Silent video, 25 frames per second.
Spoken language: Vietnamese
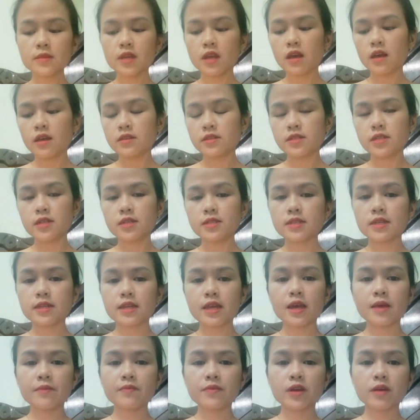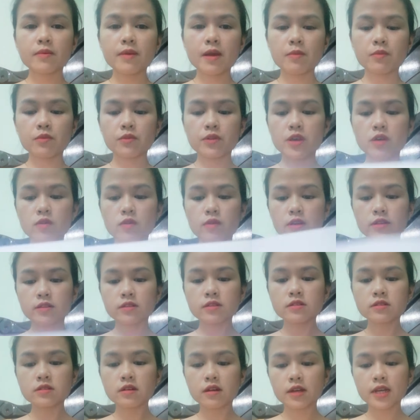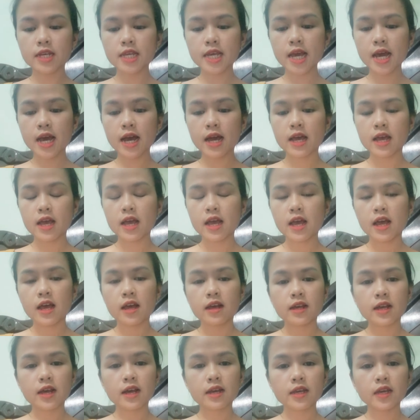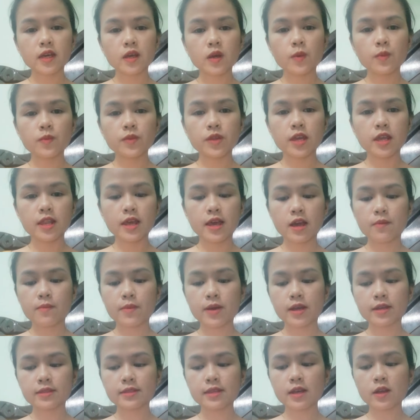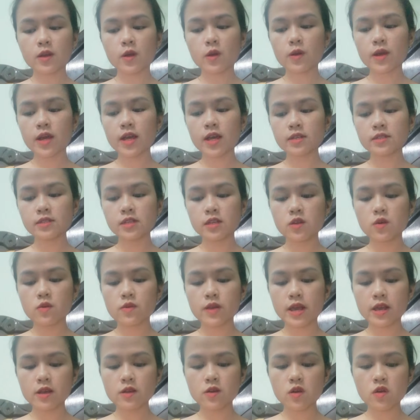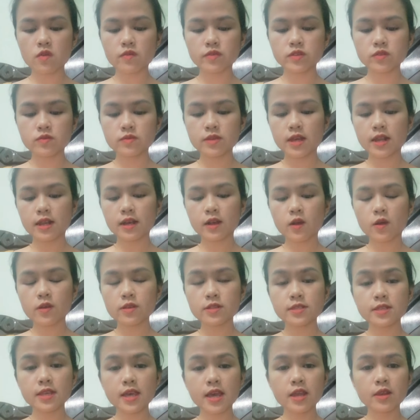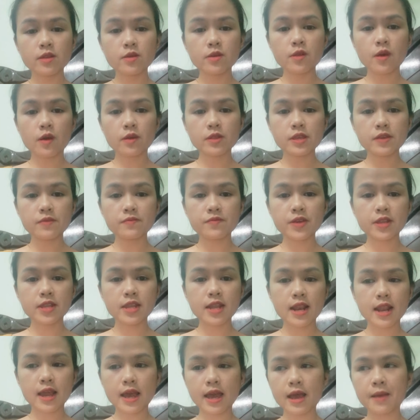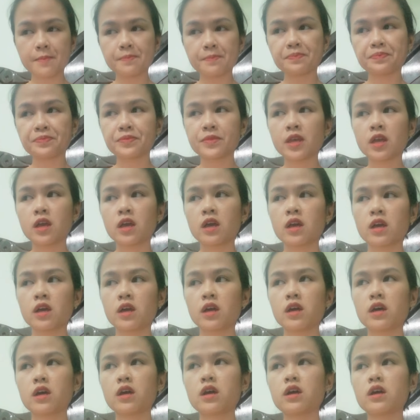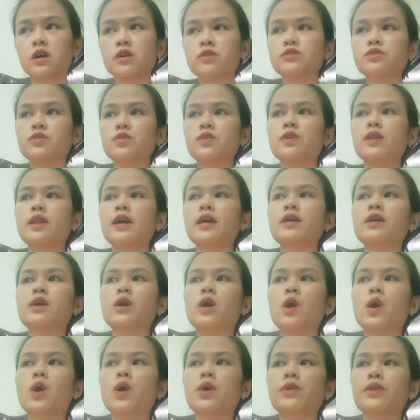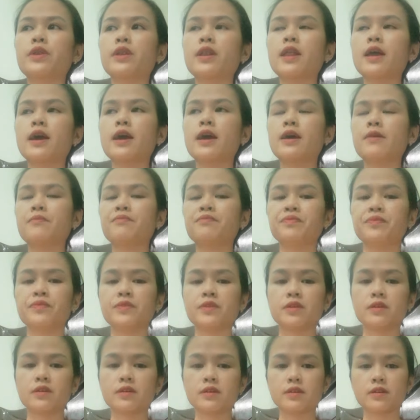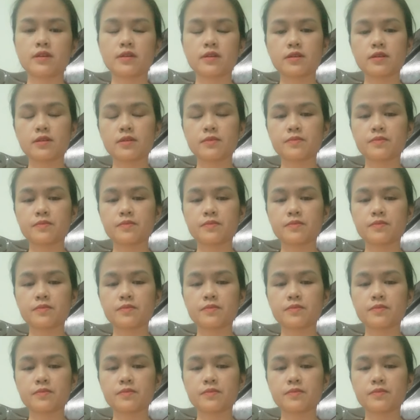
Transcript: chia sẻ thêm với các bạn một điều là thường nha các cái công ty nào mà người ta có các chế độ đãi ngộ ví dụ như là có xe đưa đón nhân viên đi làm à, rồi lại còn là à,